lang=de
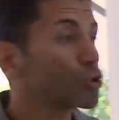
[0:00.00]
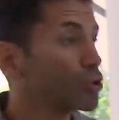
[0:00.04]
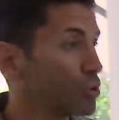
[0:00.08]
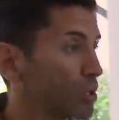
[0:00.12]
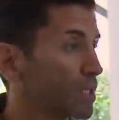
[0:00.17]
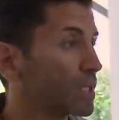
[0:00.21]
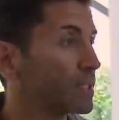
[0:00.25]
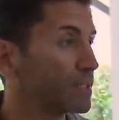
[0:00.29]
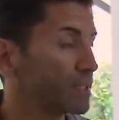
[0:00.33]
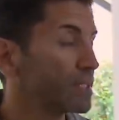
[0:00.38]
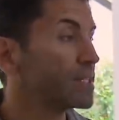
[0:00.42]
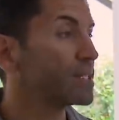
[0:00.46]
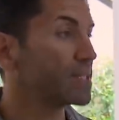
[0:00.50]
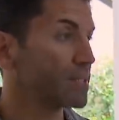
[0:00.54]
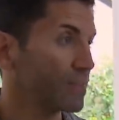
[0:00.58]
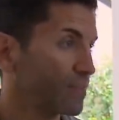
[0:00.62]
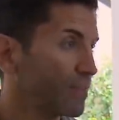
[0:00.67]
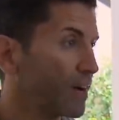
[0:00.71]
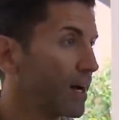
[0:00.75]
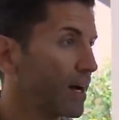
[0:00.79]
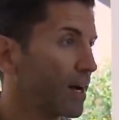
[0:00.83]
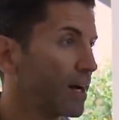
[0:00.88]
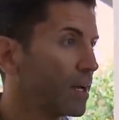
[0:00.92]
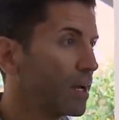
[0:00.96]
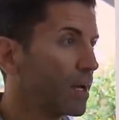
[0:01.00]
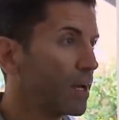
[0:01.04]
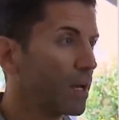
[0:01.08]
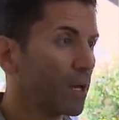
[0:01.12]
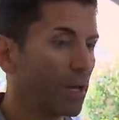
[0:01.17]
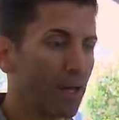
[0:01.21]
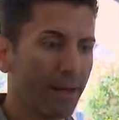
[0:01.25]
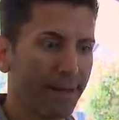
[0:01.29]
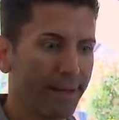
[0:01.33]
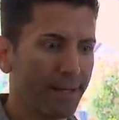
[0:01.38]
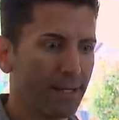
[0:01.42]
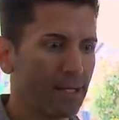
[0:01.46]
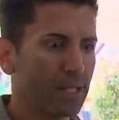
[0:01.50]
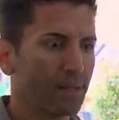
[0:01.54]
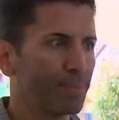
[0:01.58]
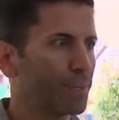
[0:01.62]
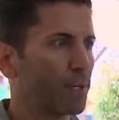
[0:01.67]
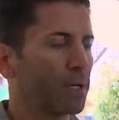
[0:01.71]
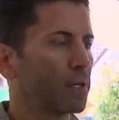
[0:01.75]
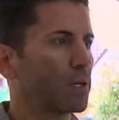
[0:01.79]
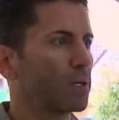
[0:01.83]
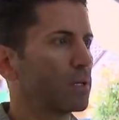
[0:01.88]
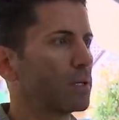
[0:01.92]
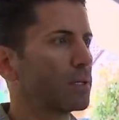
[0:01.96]
Schülerin, die sie war, äh,
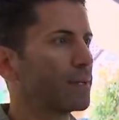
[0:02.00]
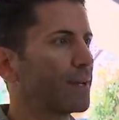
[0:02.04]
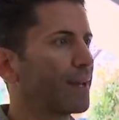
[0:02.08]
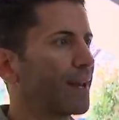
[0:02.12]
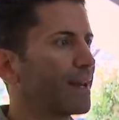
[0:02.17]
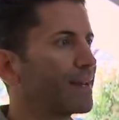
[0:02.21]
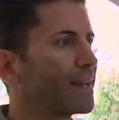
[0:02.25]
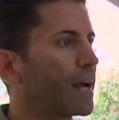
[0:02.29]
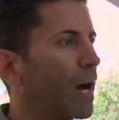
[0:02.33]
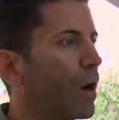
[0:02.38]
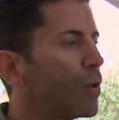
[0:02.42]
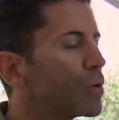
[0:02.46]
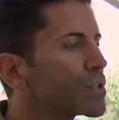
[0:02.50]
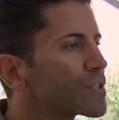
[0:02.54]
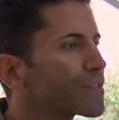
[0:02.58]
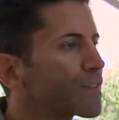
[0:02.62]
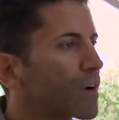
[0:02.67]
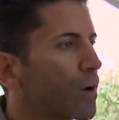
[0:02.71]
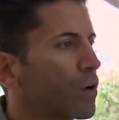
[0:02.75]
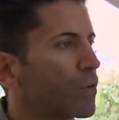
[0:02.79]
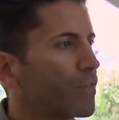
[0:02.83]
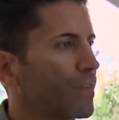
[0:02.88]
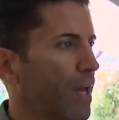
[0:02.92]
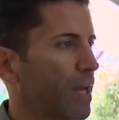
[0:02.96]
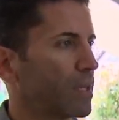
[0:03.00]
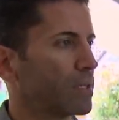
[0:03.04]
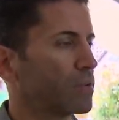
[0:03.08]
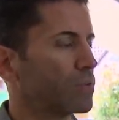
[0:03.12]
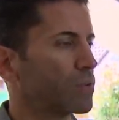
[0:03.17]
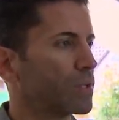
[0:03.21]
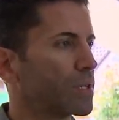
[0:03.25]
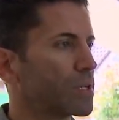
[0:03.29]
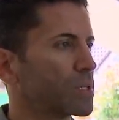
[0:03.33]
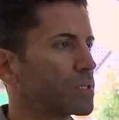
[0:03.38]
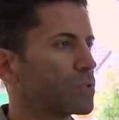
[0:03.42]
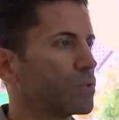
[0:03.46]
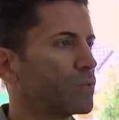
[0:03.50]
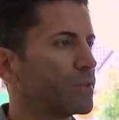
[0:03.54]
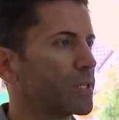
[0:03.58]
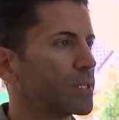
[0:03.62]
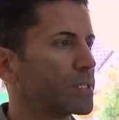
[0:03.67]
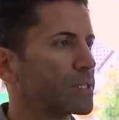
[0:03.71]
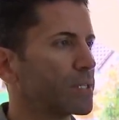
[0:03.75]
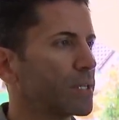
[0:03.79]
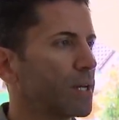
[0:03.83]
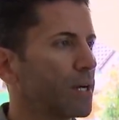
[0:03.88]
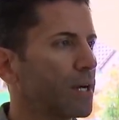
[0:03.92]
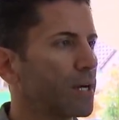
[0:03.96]
lieber äh, ne, eine Hausfrau werden oder
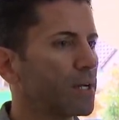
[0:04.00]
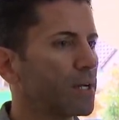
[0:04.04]
sowas. Ja?